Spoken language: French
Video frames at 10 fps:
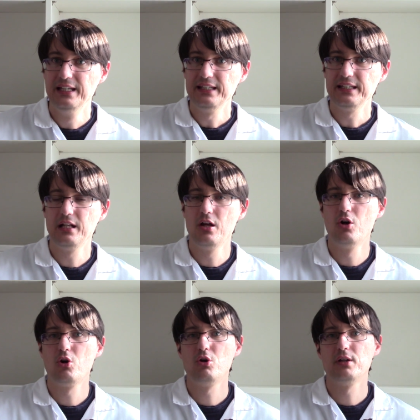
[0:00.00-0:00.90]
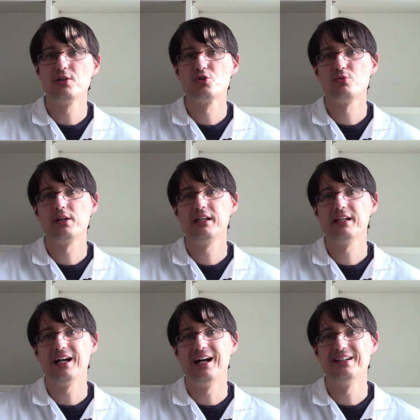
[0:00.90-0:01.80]
Il a un rôle à
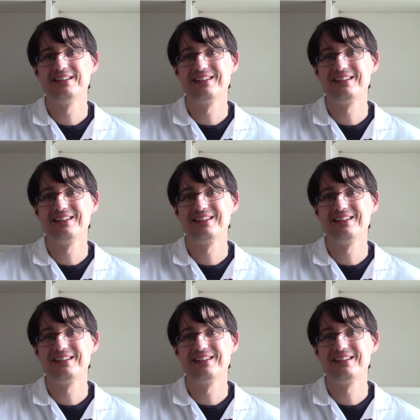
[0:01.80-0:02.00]
jouer en